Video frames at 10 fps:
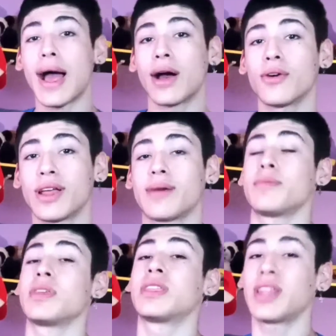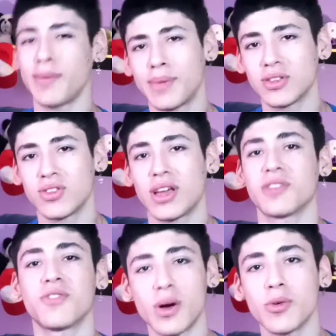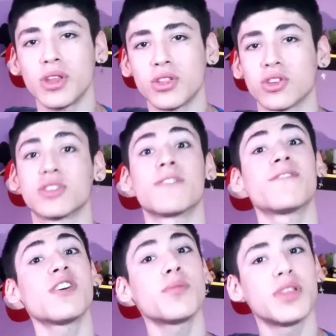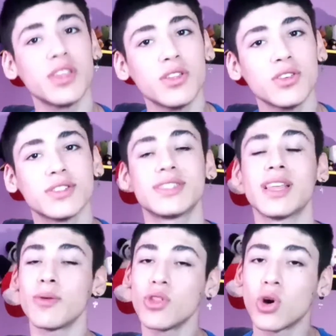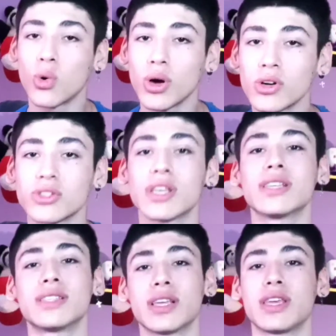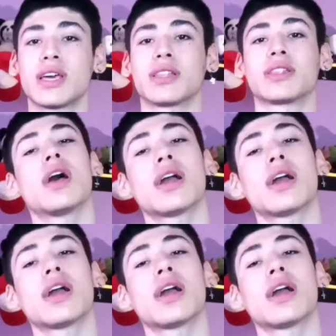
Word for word: Ahora, mis tres personajes favoritos femeninos de videojuegos serían